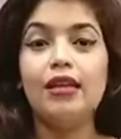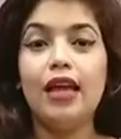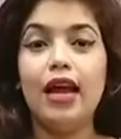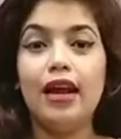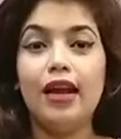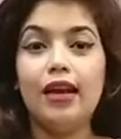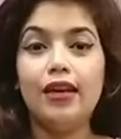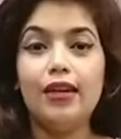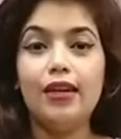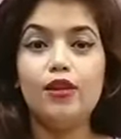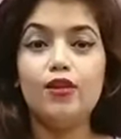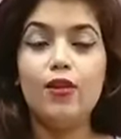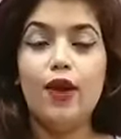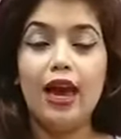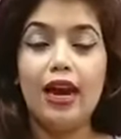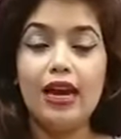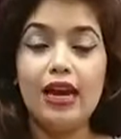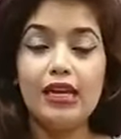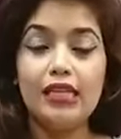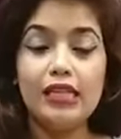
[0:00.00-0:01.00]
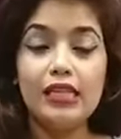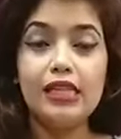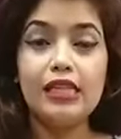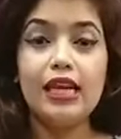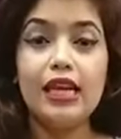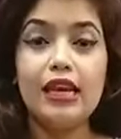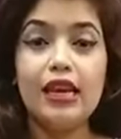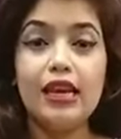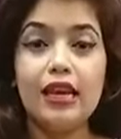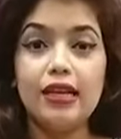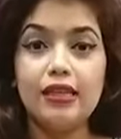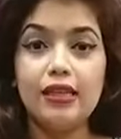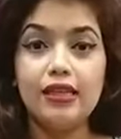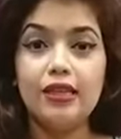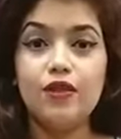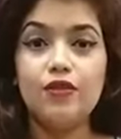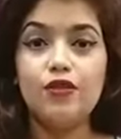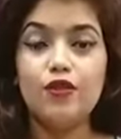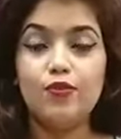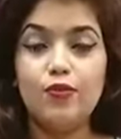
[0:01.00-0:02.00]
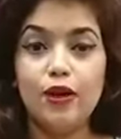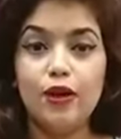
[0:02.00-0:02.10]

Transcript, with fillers: তারা কিন্তু এক হাজার টাকার একটা গিফট